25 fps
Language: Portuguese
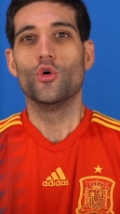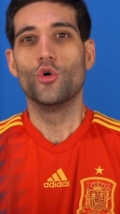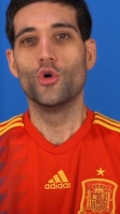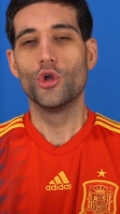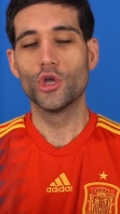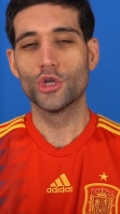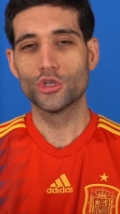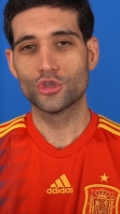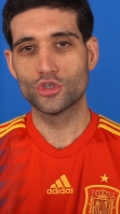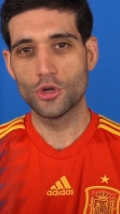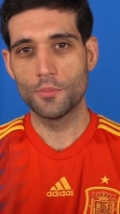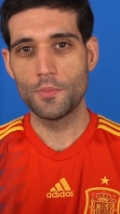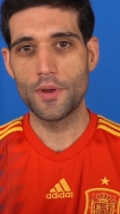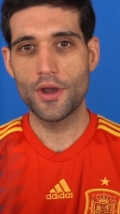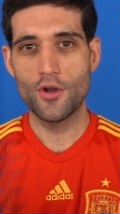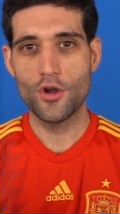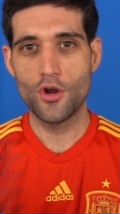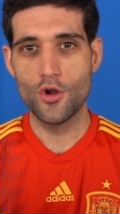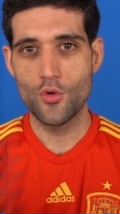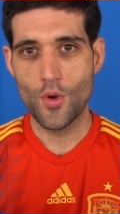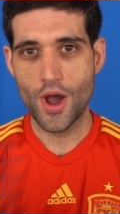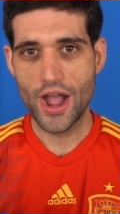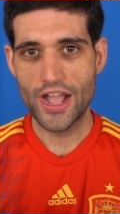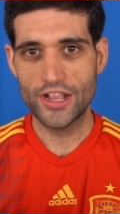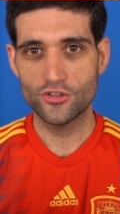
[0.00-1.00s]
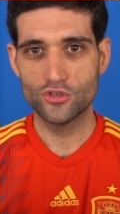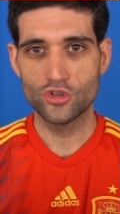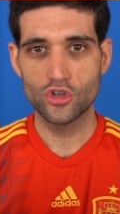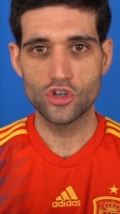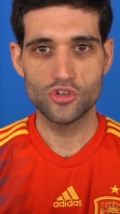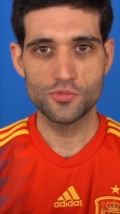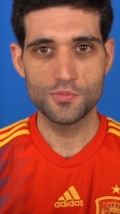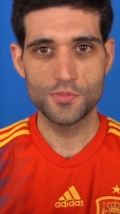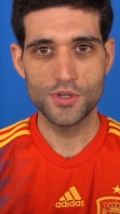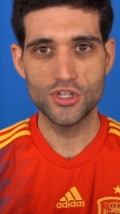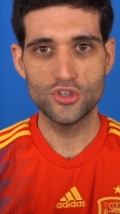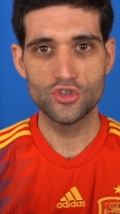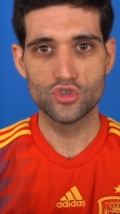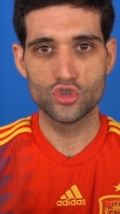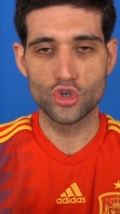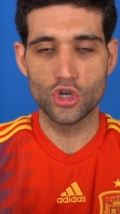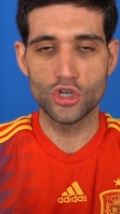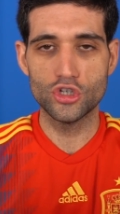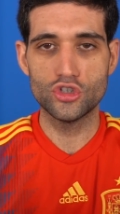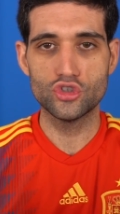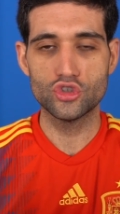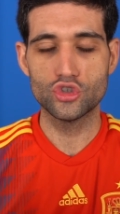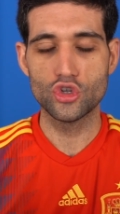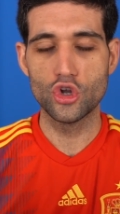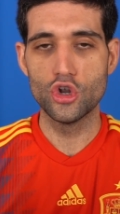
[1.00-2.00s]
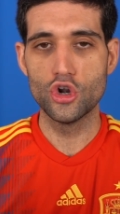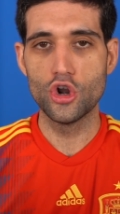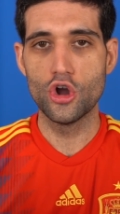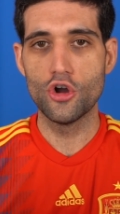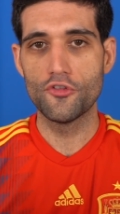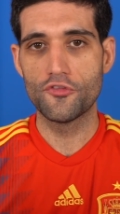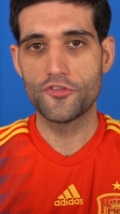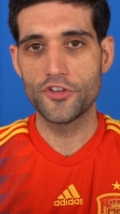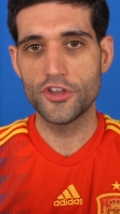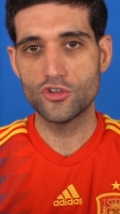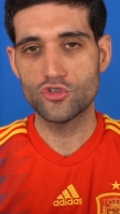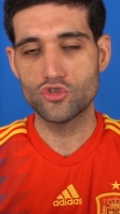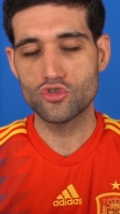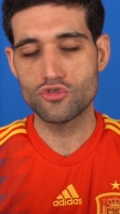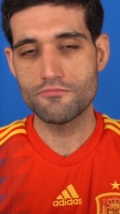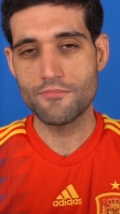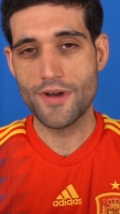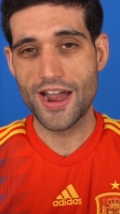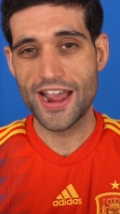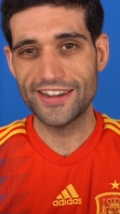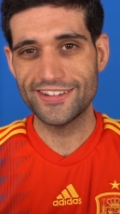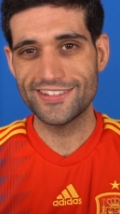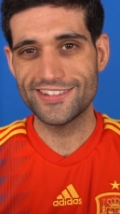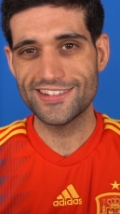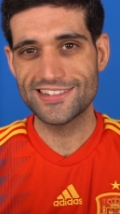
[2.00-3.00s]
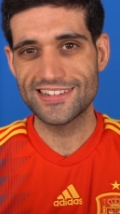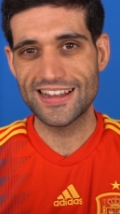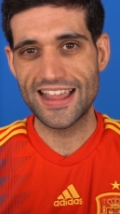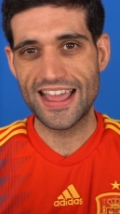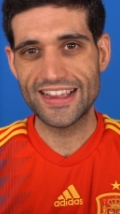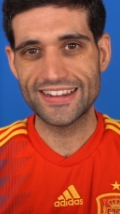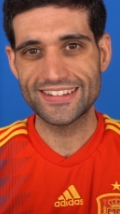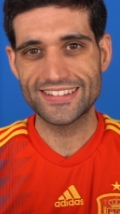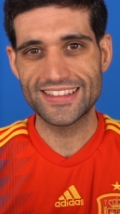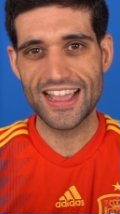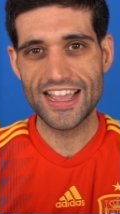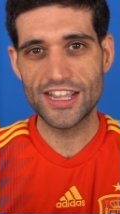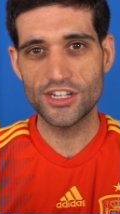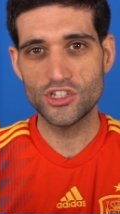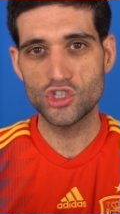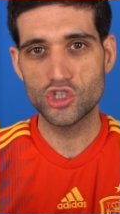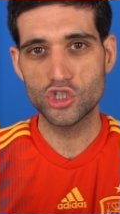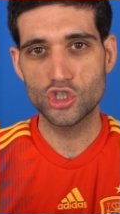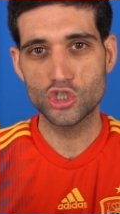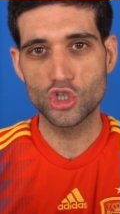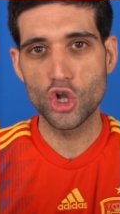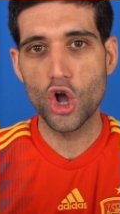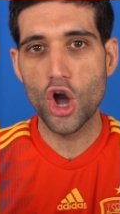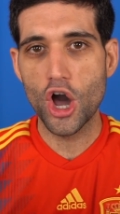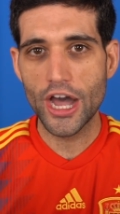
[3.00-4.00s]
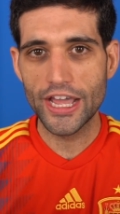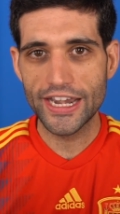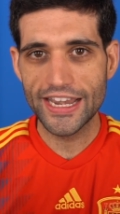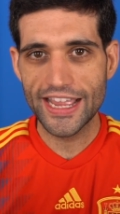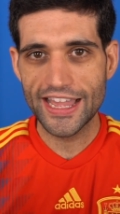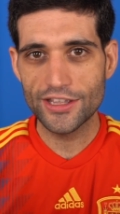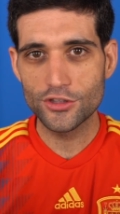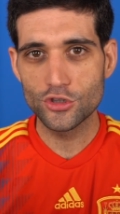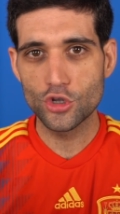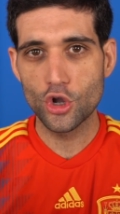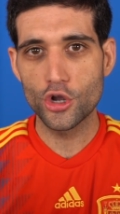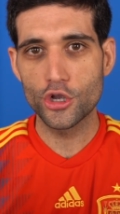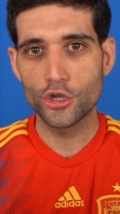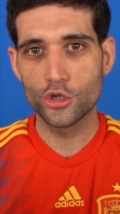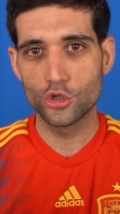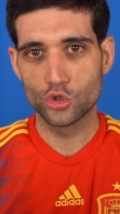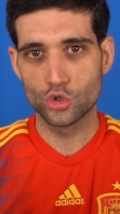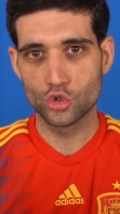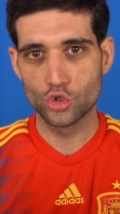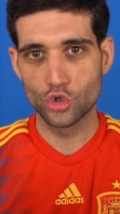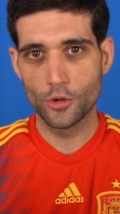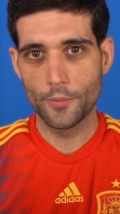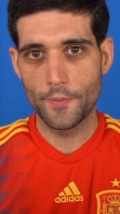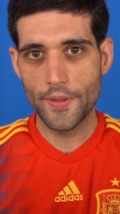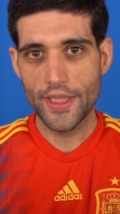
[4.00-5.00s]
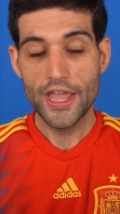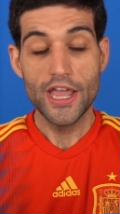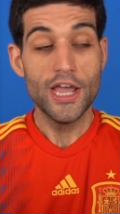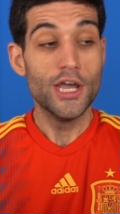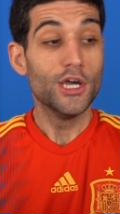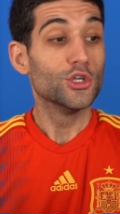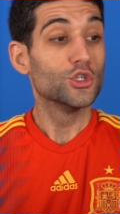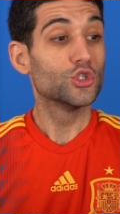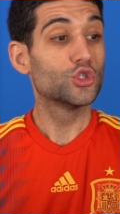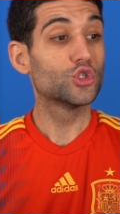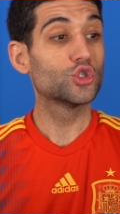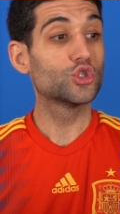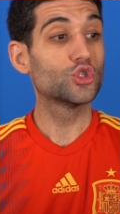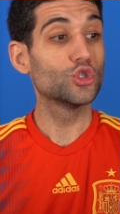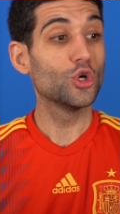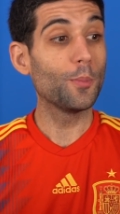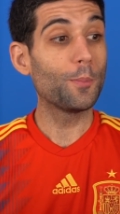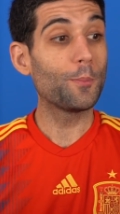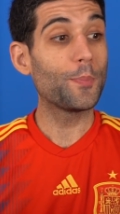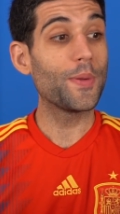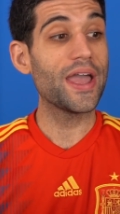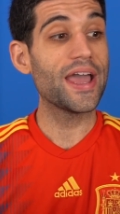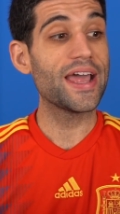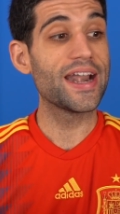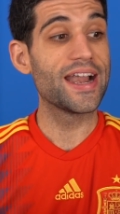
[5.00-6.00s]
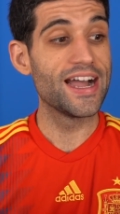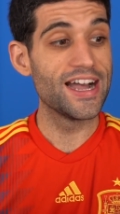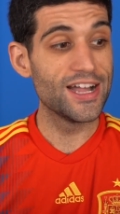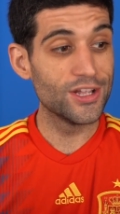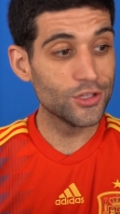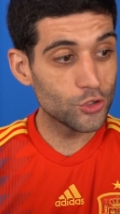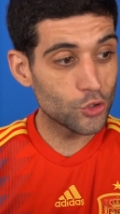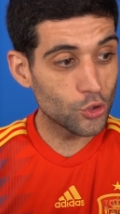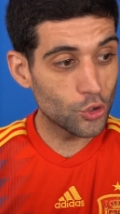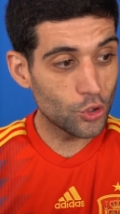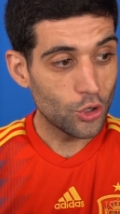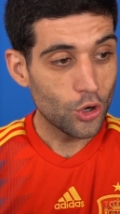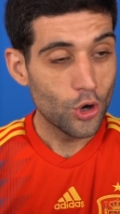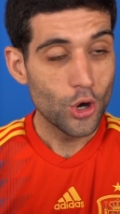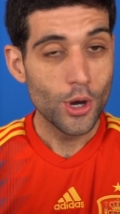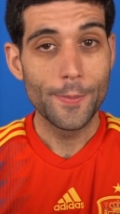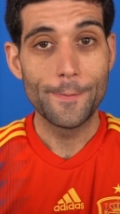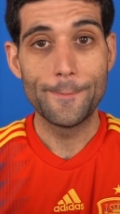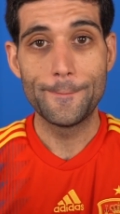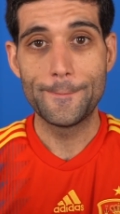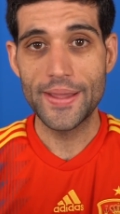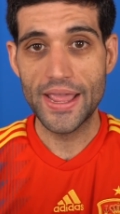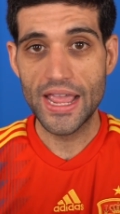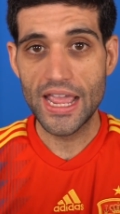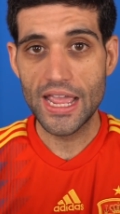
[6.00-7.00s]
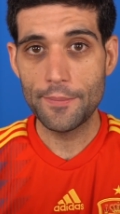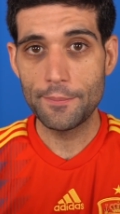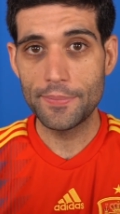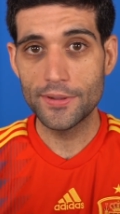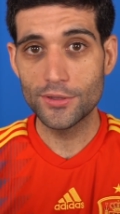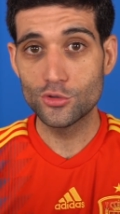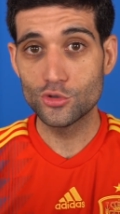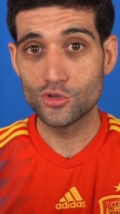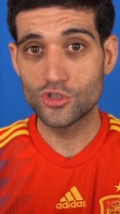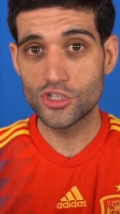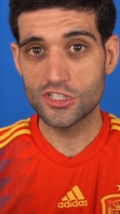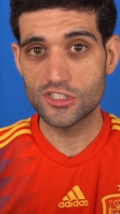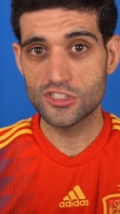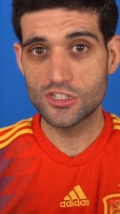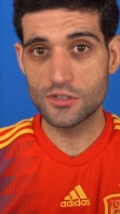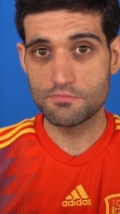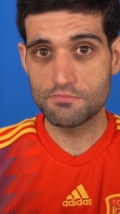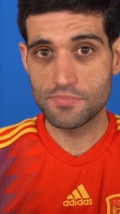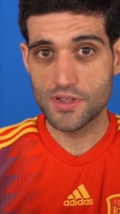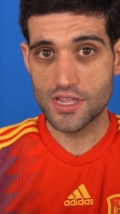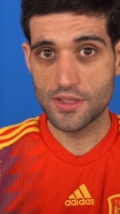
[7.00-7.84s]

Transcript: O YouTube Rewind 2018 se tornou o vídeo com mais dislikes da história do YouTube, superando Baby do Justin